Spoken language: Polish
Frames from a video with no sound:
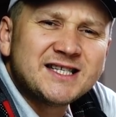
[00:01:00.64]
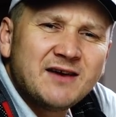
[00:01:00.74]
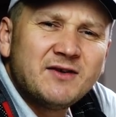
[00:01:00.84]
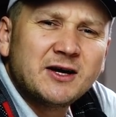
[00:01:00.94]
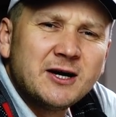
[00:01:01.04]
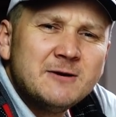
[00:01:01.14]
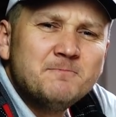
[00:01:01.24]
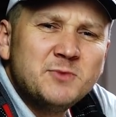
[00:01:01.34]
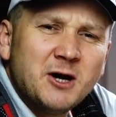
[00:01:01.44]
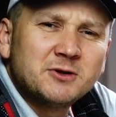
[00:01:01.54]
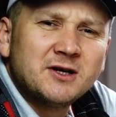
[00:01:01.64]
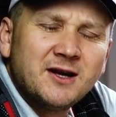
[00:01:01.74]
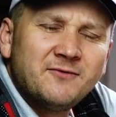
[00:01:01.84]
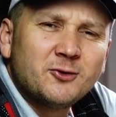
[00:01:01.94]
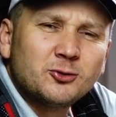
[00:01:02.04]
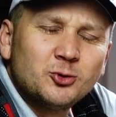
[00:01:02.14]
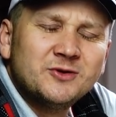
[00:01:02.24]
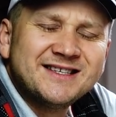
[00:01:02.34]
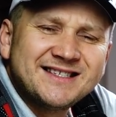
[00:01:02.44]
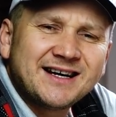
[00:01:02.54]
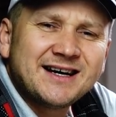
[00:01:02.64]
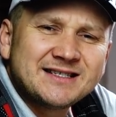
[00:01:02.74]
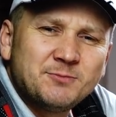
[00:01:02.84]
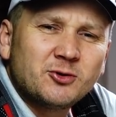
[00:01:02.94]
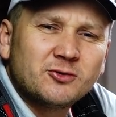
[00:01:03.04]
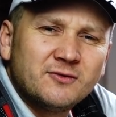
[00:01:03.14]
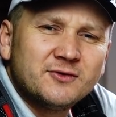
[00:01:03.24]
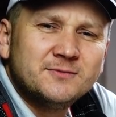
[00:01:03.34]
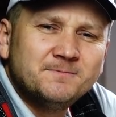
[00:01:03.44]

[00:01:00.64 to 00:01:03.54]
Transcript: stawek miał ten niefortunny zakaz sportowy.